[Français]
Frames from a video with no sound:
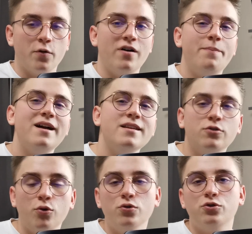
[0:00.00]
On va pas
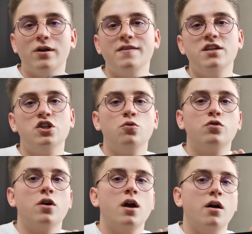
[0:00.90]
aller trop sur la niche
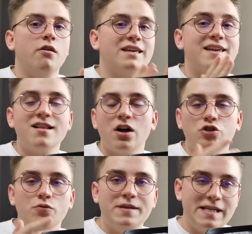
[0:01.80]
donc euh, gagner de
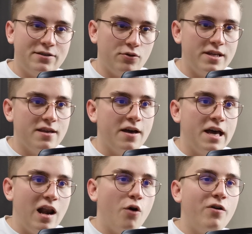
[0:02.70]
l'argent business en ligne,
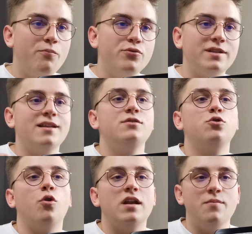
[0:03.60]
là on va plus aller
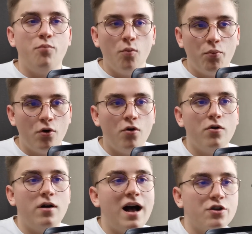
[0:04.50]
sur les bons
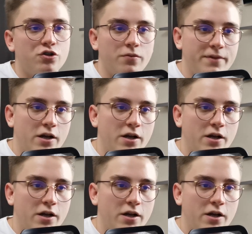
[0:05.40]
plans argent,